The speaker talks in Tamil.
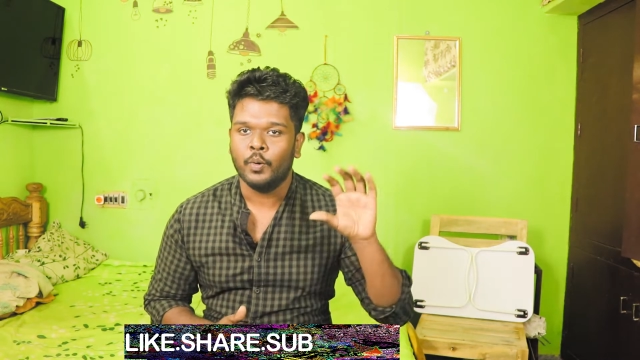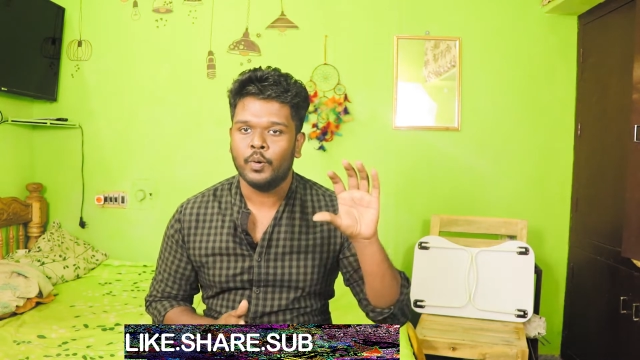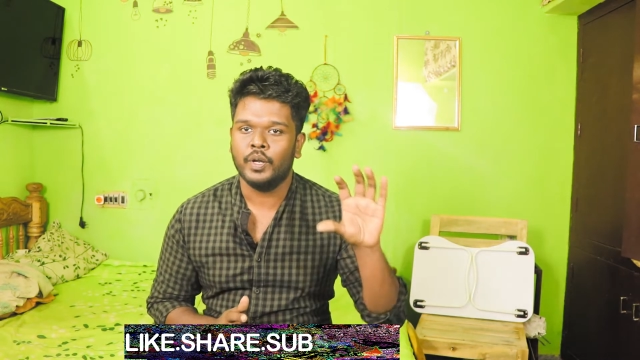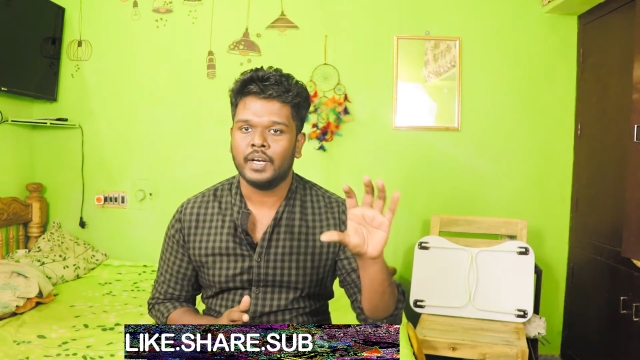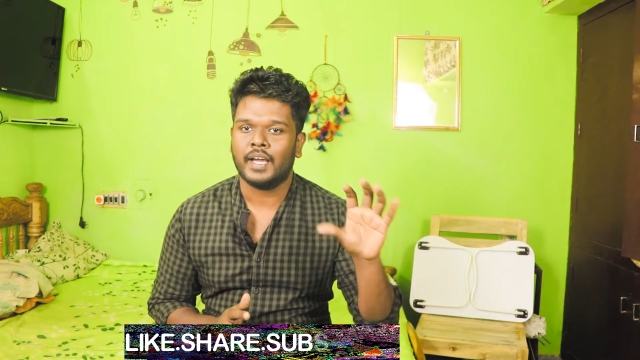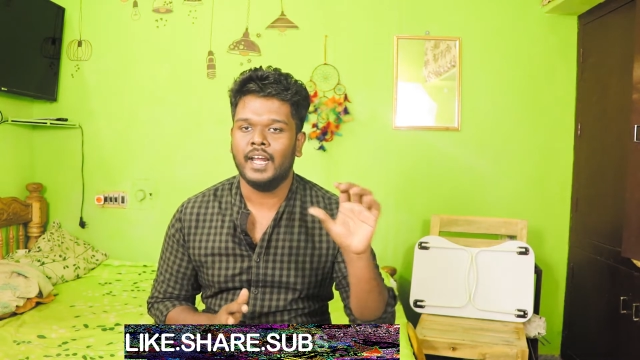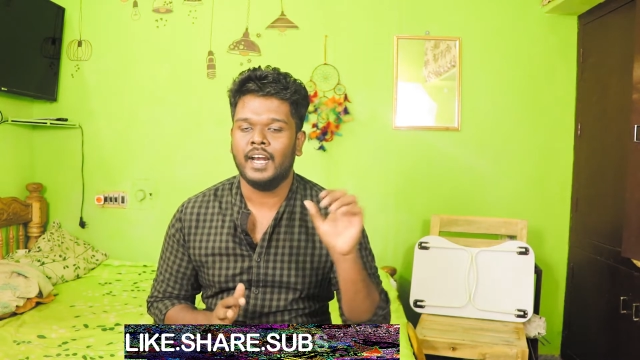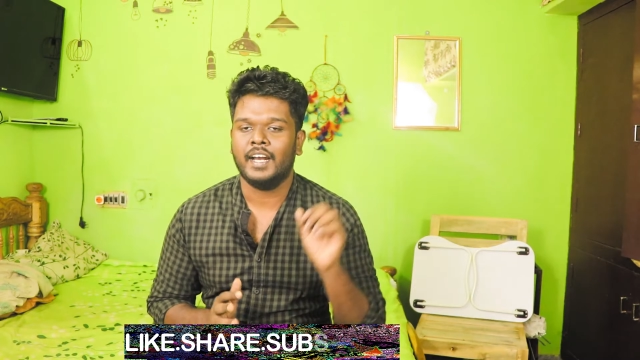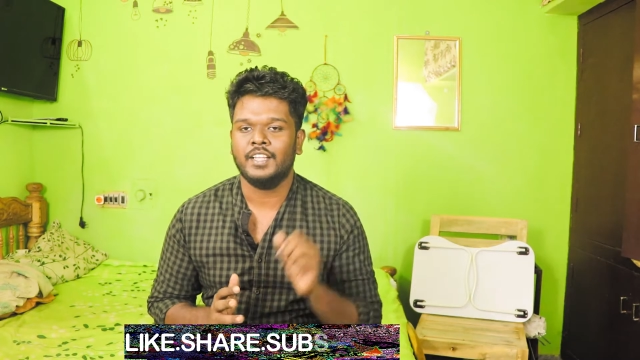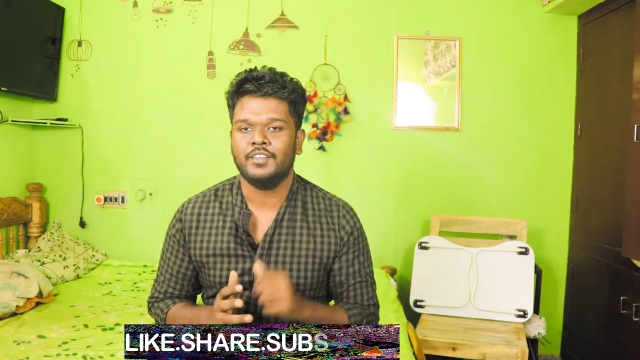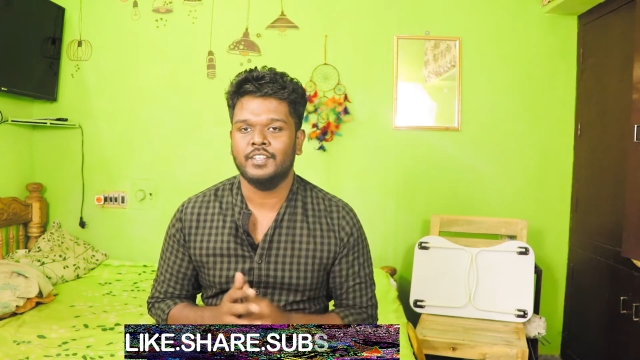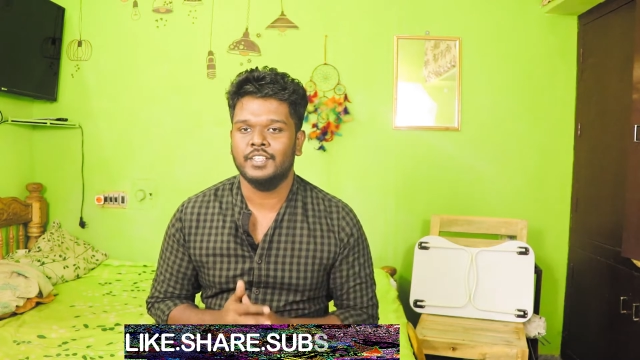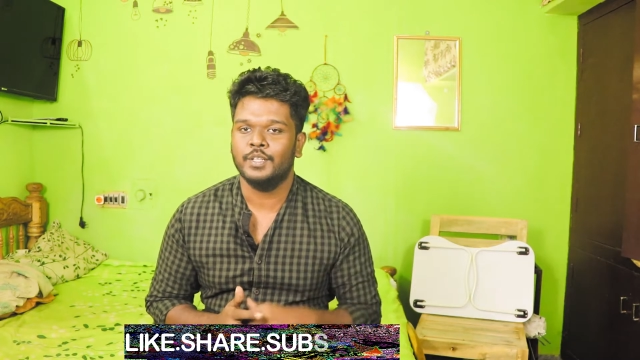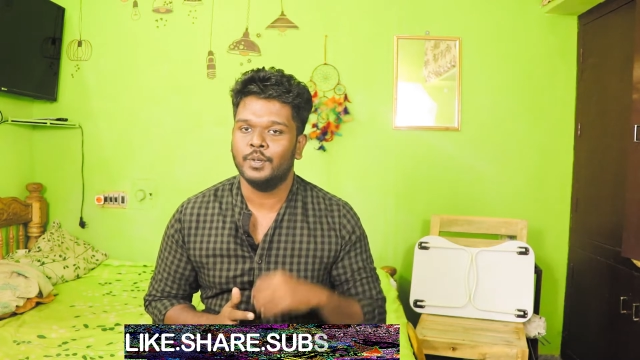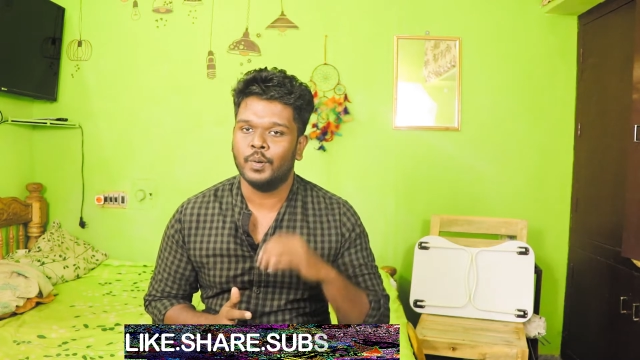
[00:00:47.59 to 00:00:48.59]
ஒரு கல்யாணத்தை
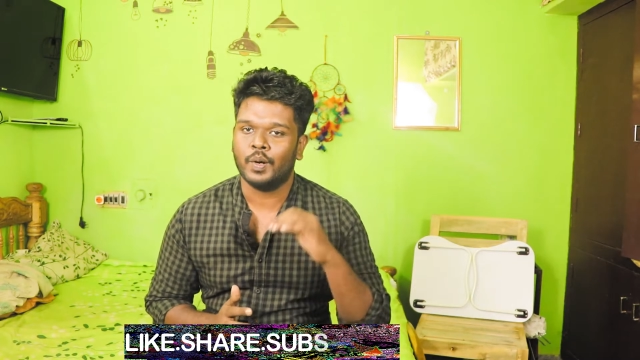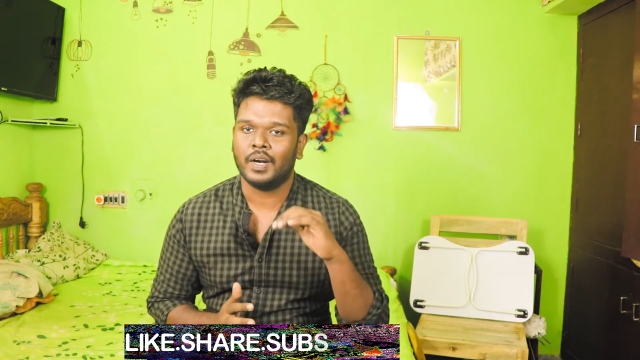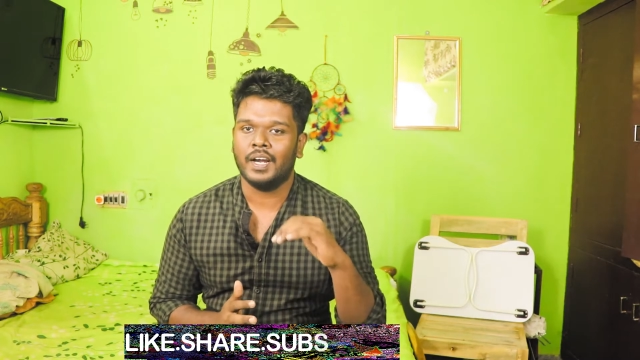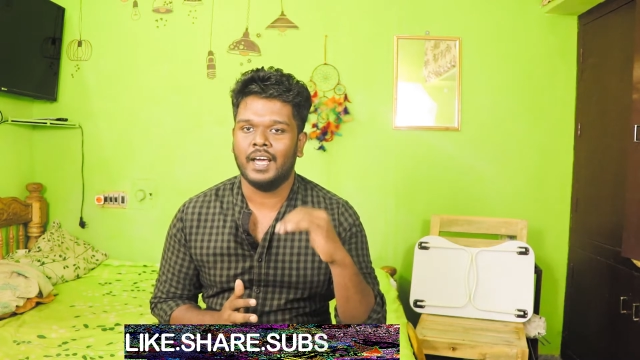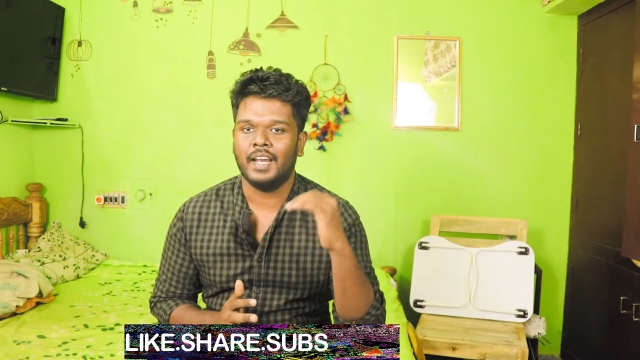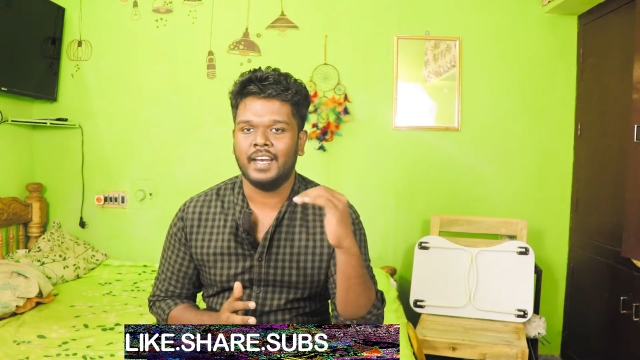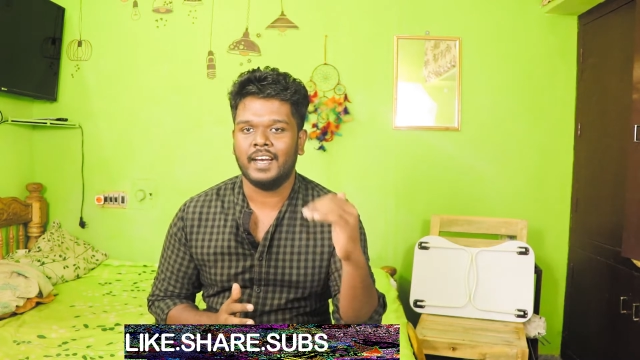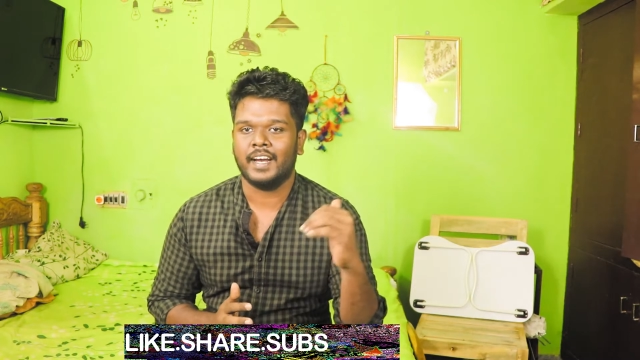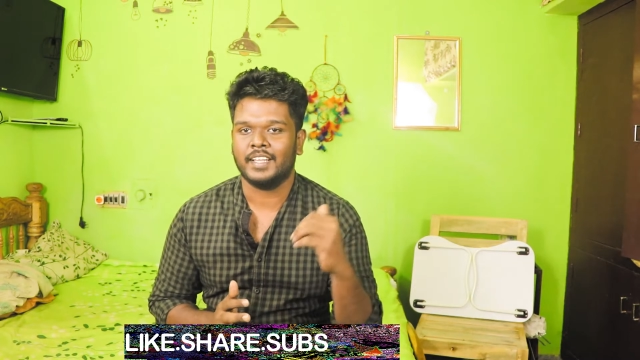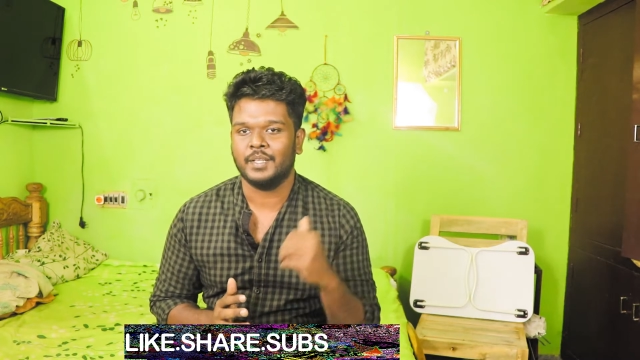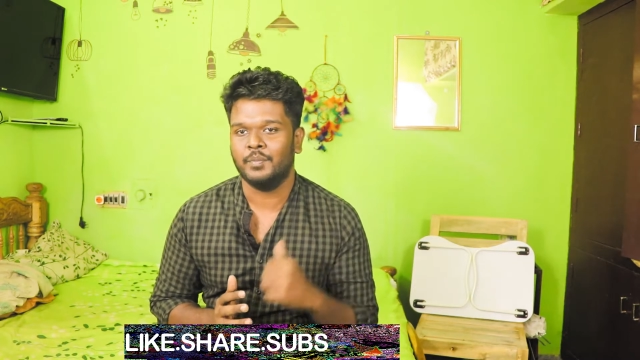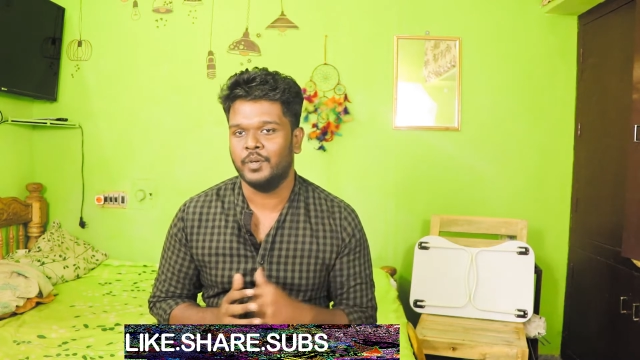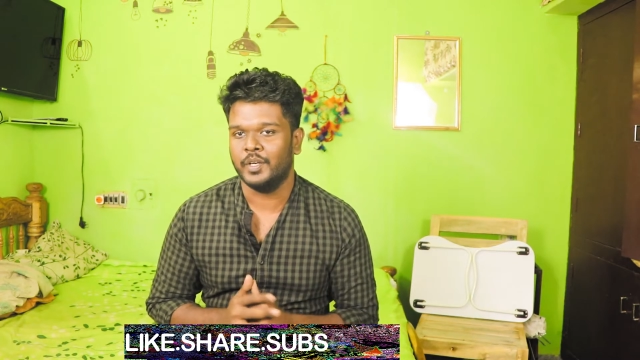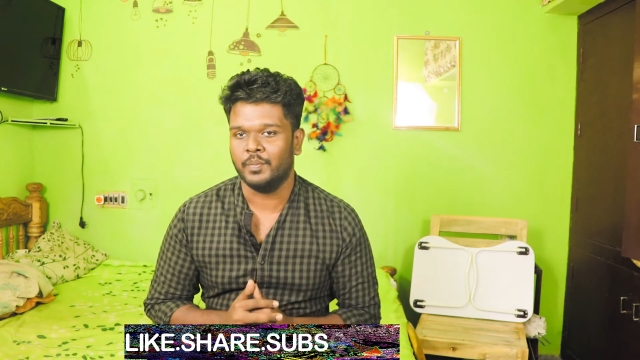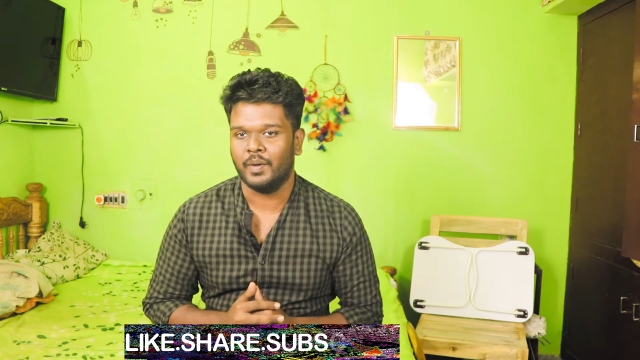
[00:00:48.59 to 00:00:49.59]
வந்து உங்களால்
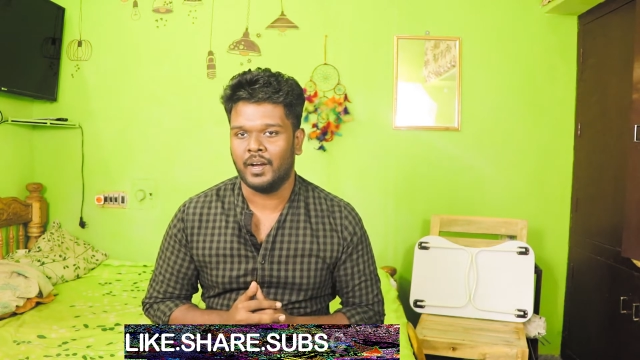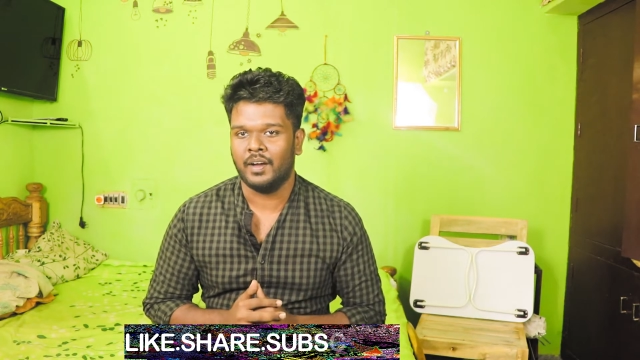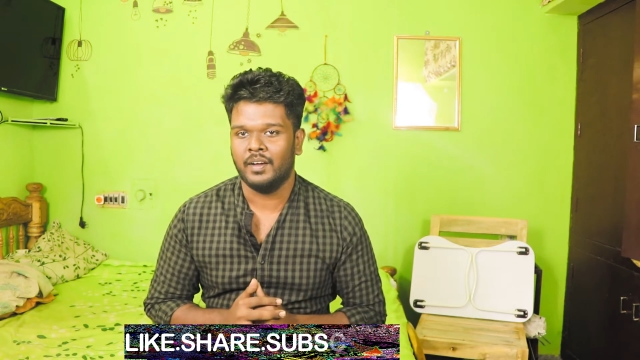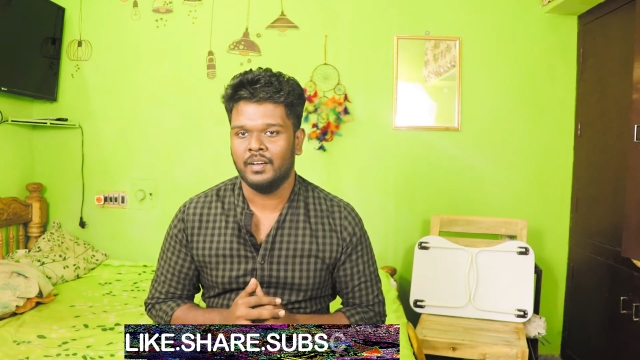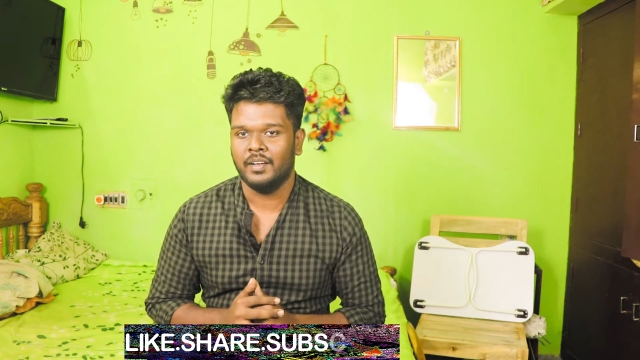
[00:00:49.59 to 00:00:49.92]
நடத்த முடியுமா